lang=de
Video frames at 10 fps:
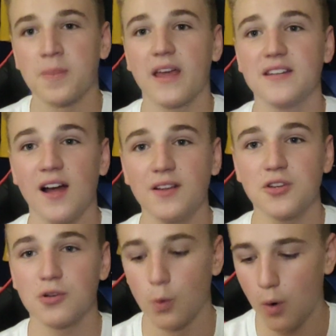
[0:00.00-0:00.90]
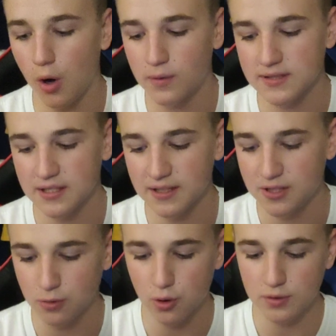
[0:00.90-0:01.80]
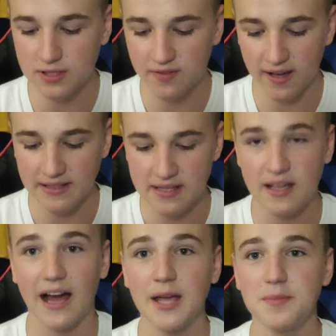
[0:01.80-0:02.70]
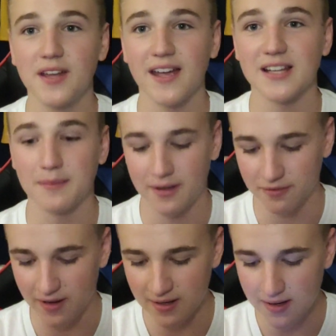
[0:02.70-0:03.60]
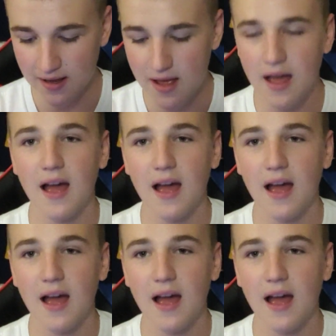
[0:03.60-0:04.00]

Ich dachte schon, wow, es geht richtig gut los. Ich war richtig gehypt direkt am Anfang.